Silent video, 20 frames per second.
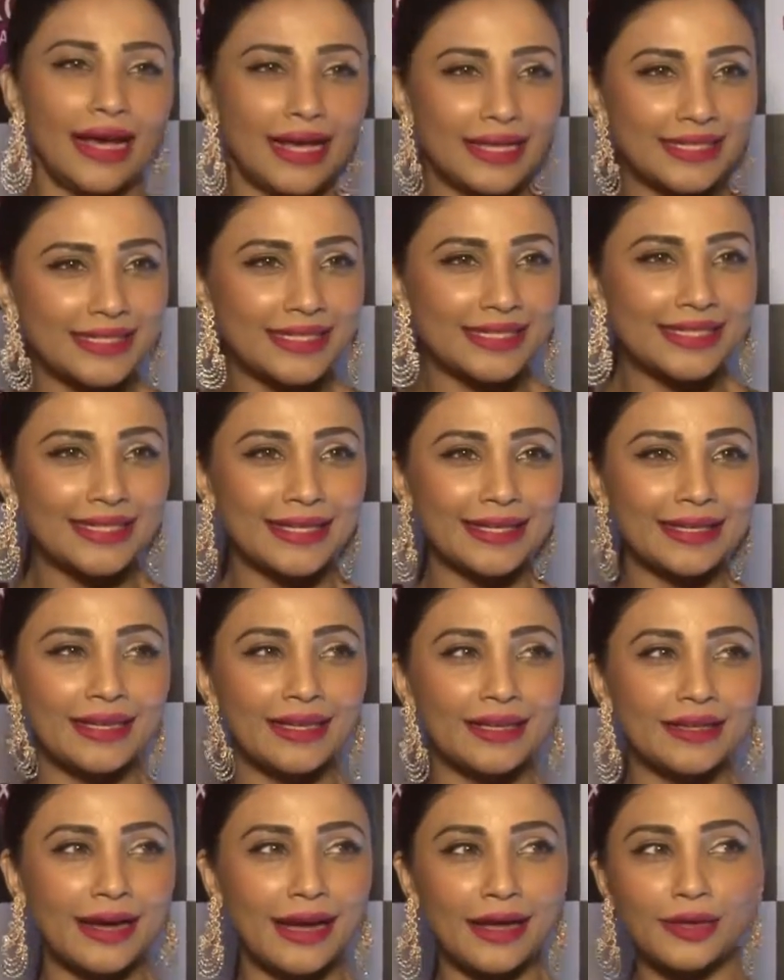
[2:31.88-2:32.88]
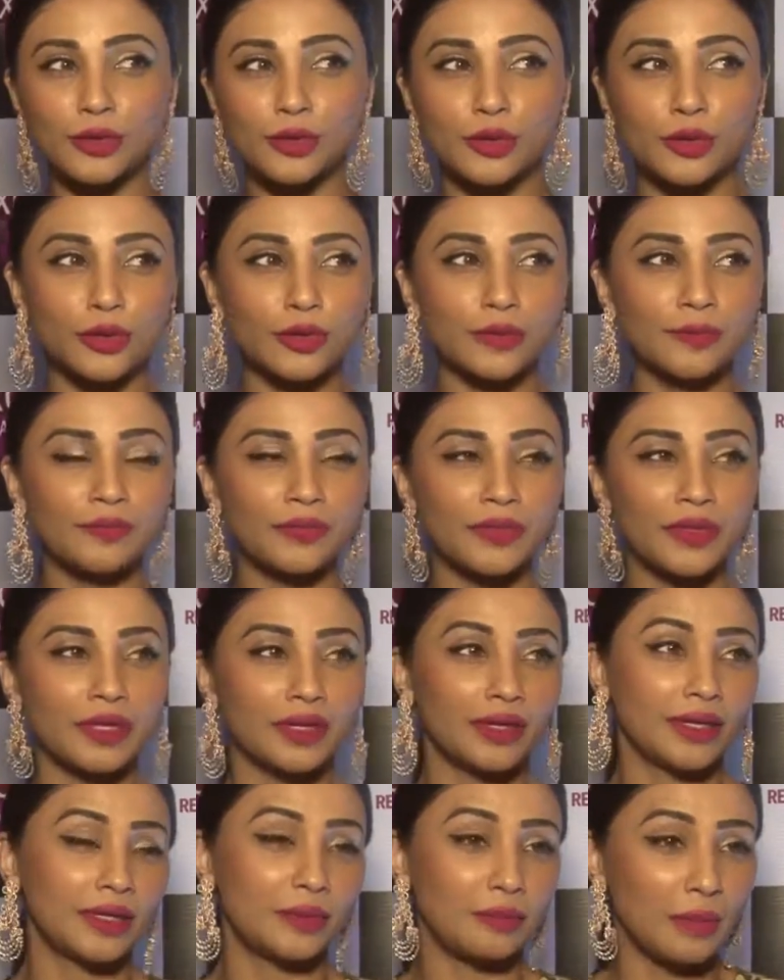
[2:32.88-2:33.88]
एज ए से लाइक आई डोंट नो
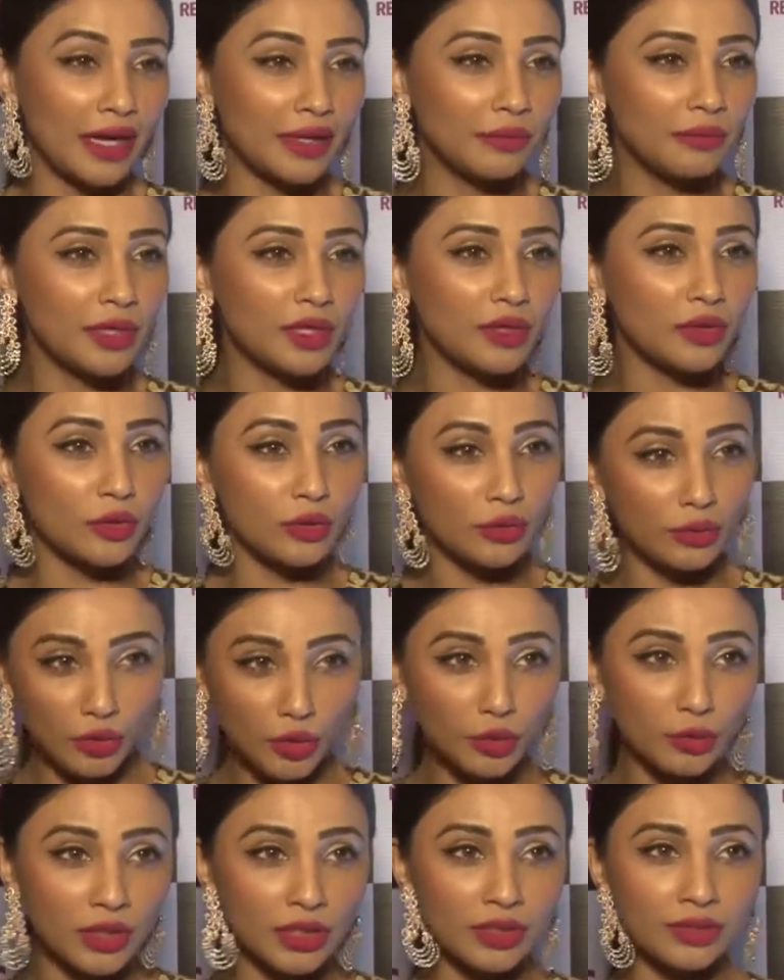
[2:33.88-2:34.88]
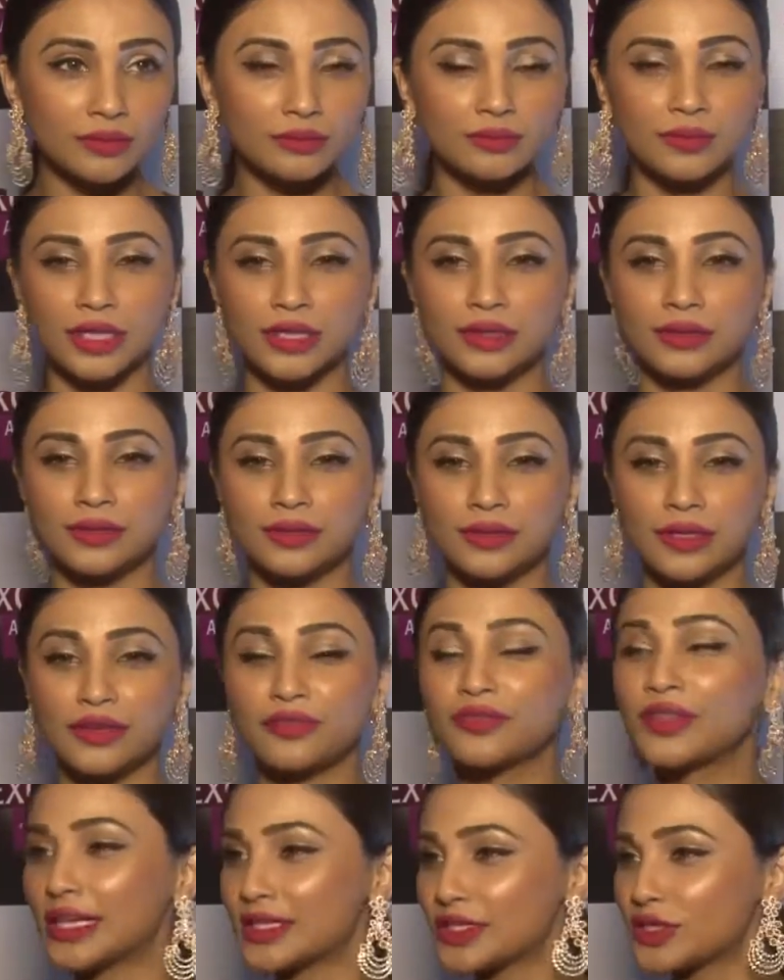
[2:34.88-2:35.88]
इट माइट बी अ रूमर बट
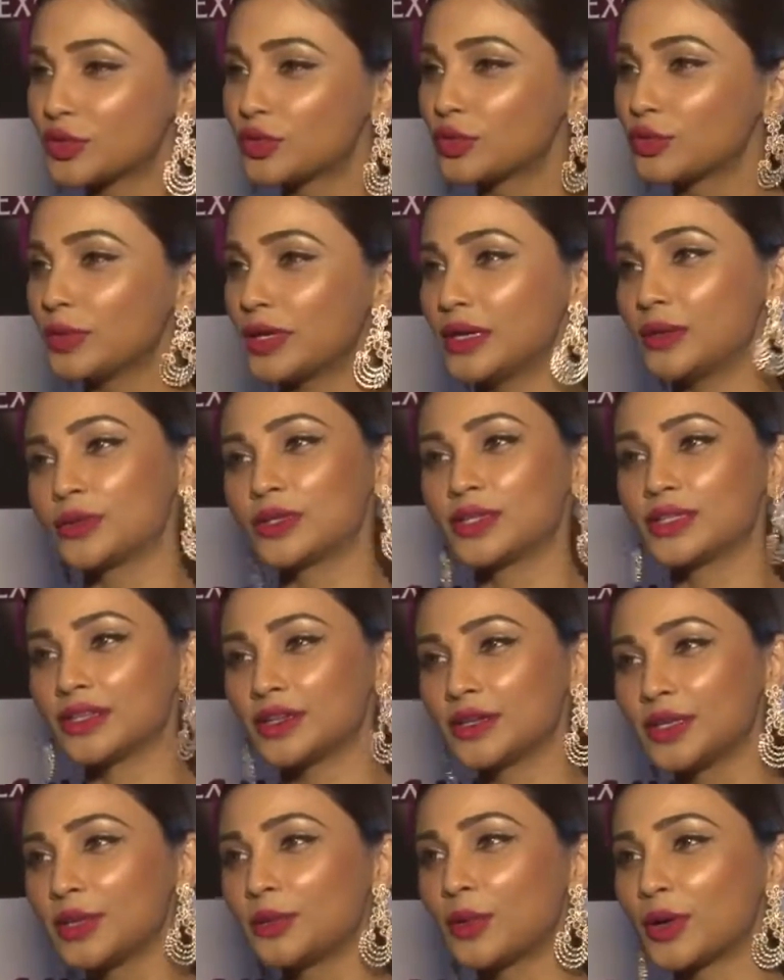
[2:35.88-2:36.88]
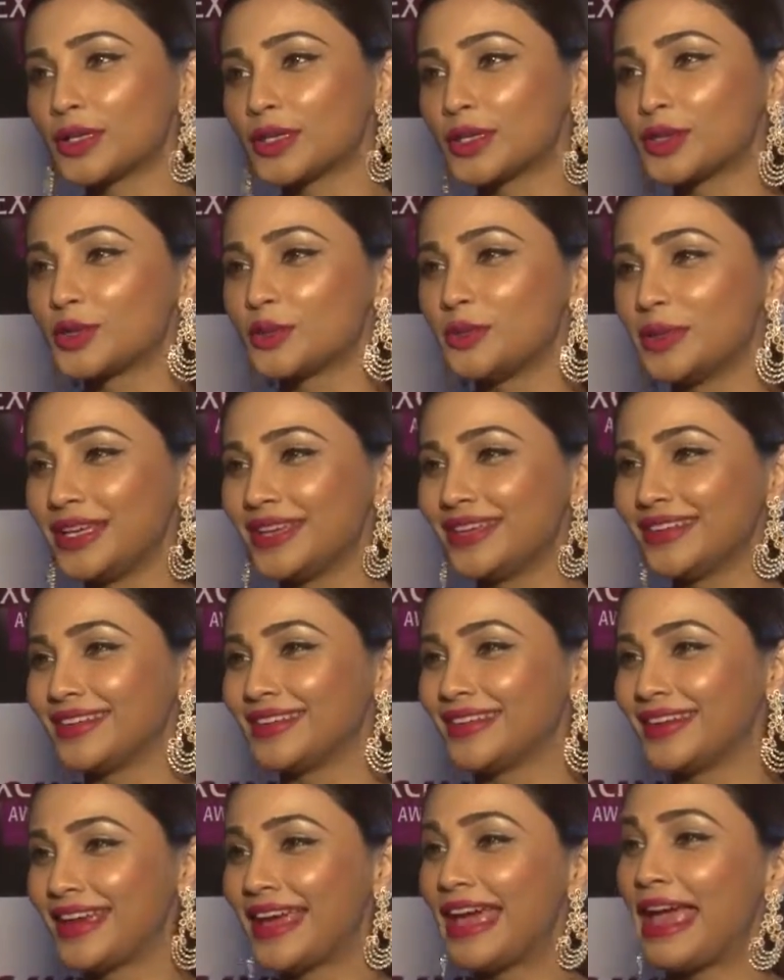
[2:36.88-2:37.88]
इफ़ दैट्स अ रूमर आई वुड रियली वॉन्टेड टू बी
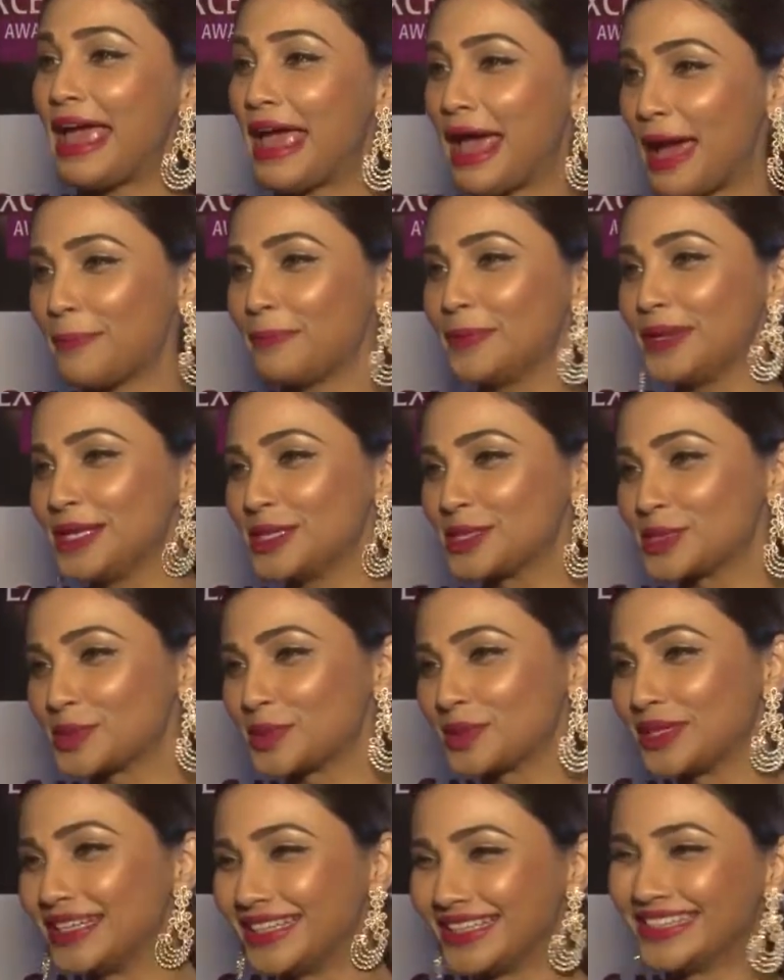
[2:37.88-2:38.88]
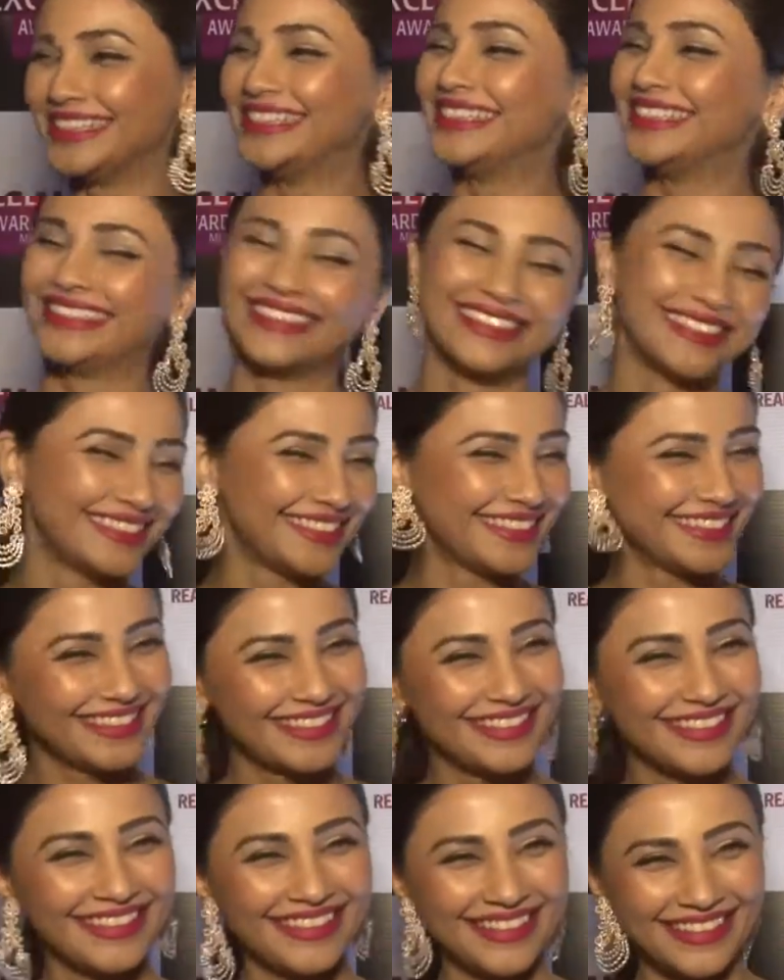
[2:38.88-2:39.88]
हैपनिंग सून
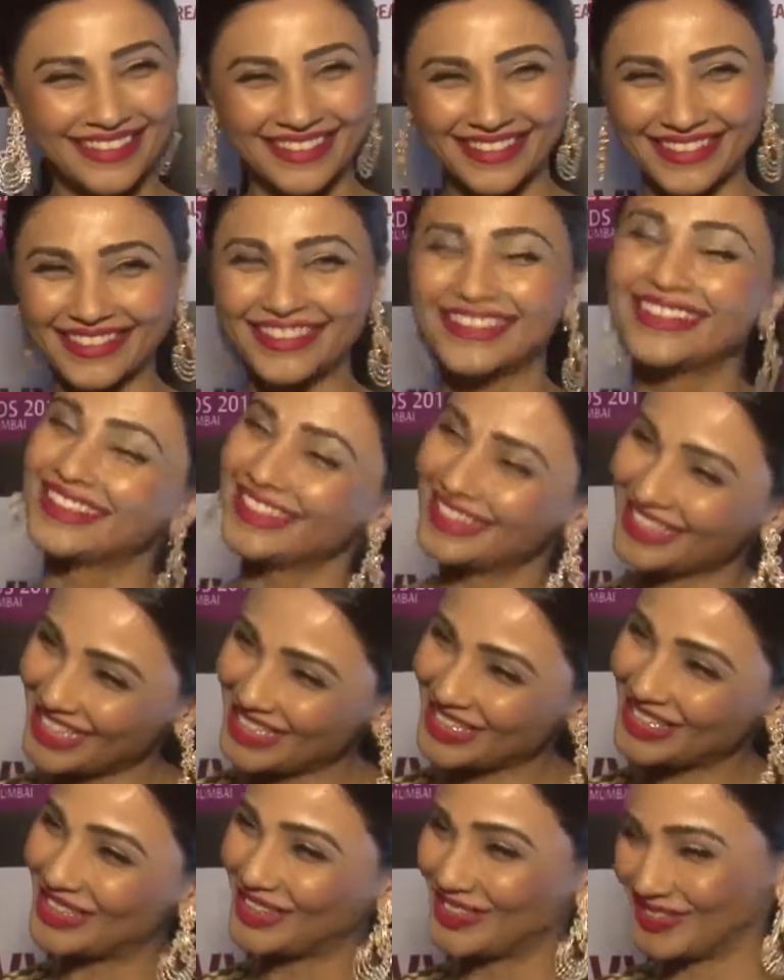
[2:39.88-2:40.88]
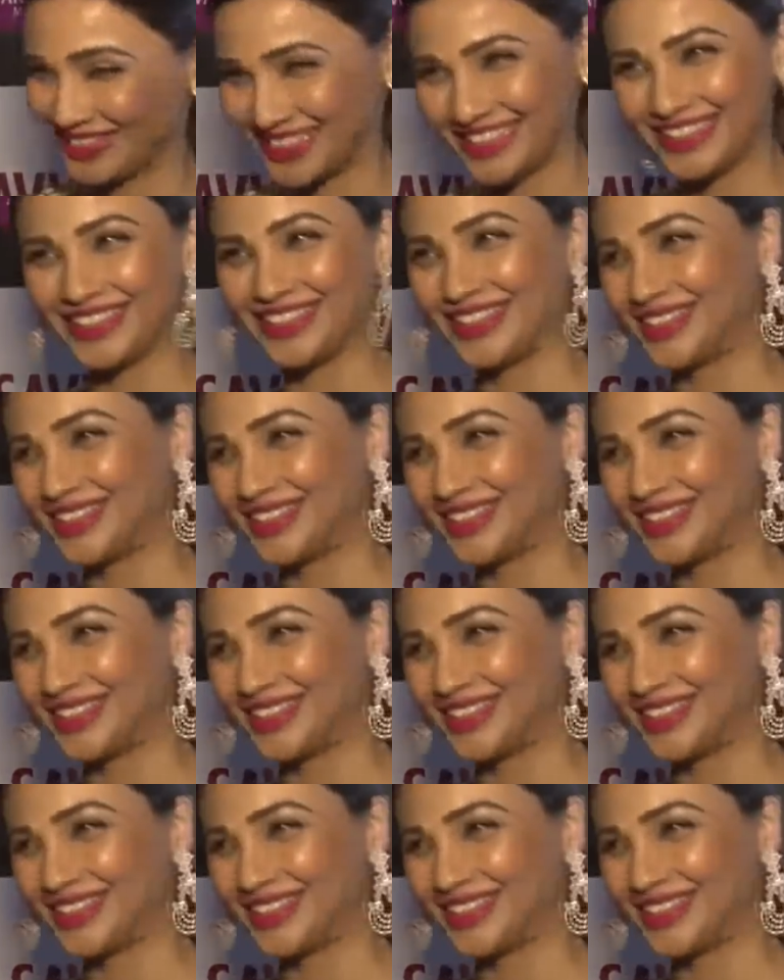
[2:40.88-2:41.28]
थैंक यू थैंक यू थैंक